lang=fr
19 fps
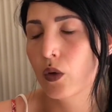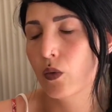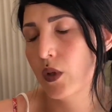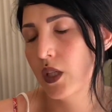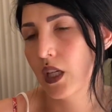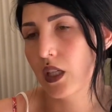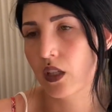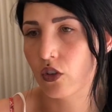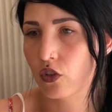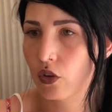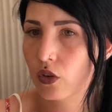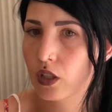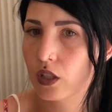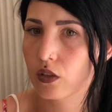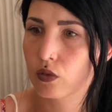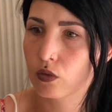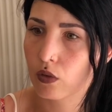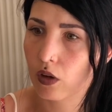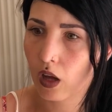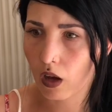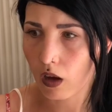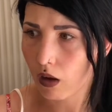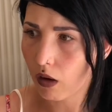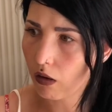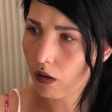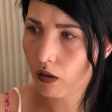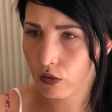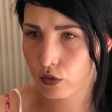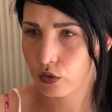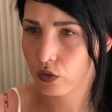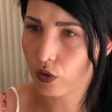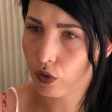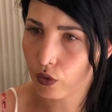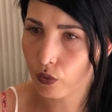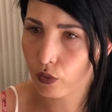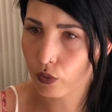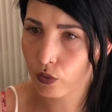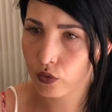oui, il y a des gens qui sont là, oh, tu te
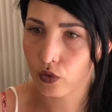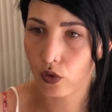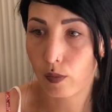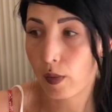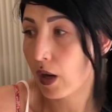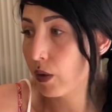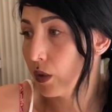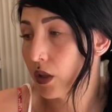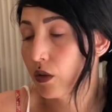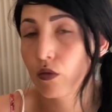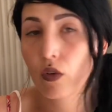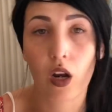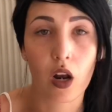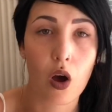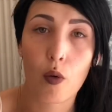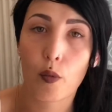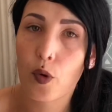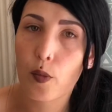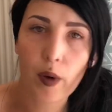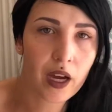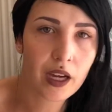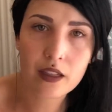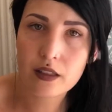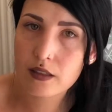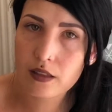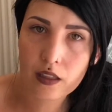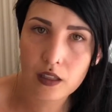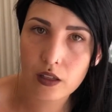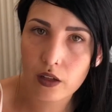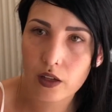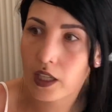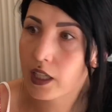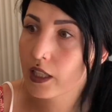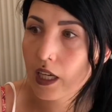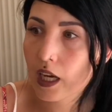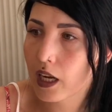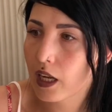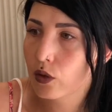rends compte, bah oui, voilà, on peut pas rester euh,
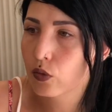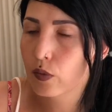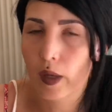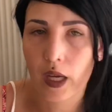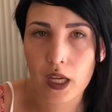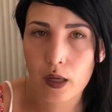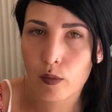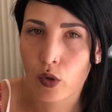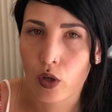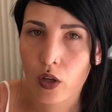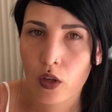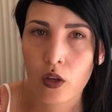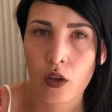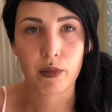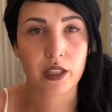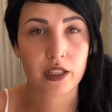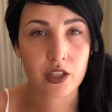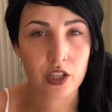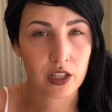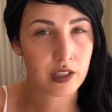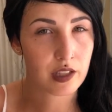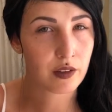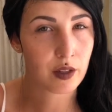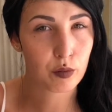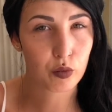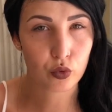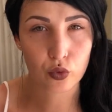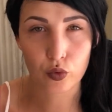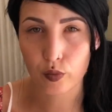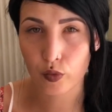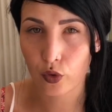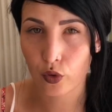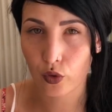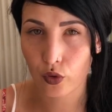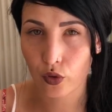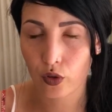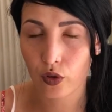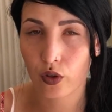égal à nous-mêmes, mais déjà ça va beaucoup
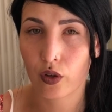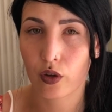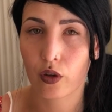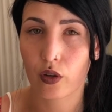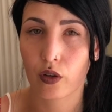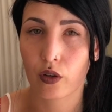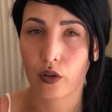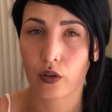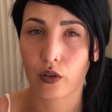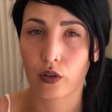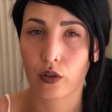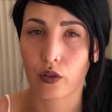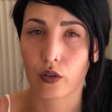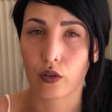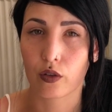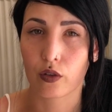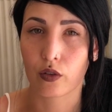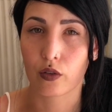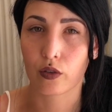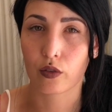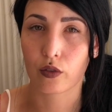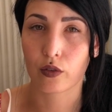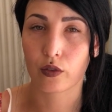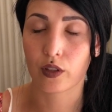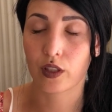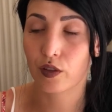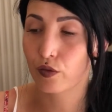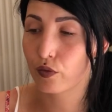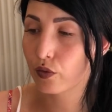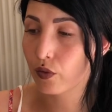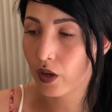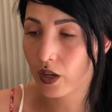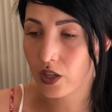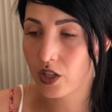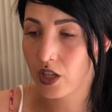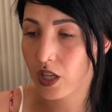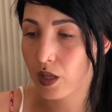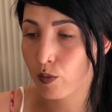mieux, des
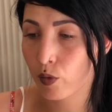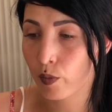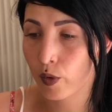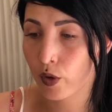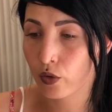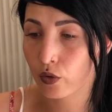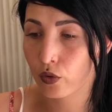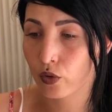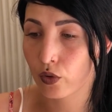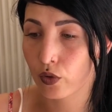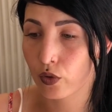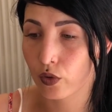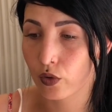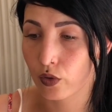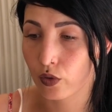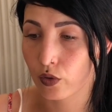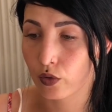fois j'ai des moments de,